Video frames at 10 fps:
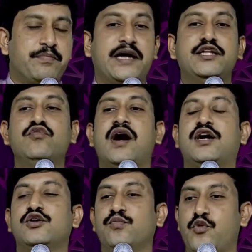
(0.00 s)

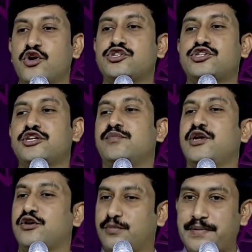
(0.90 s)
పనివాడు
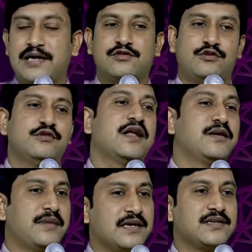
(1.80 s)
భోజనమునకు పాత్రుడు
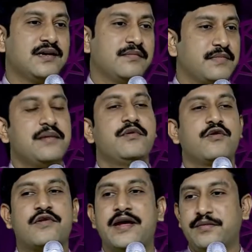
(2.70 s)
అన్నమాట
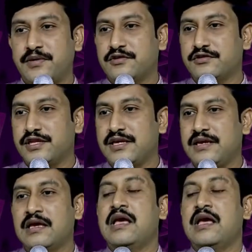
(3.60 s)
బైబిల్లో రాయబడింది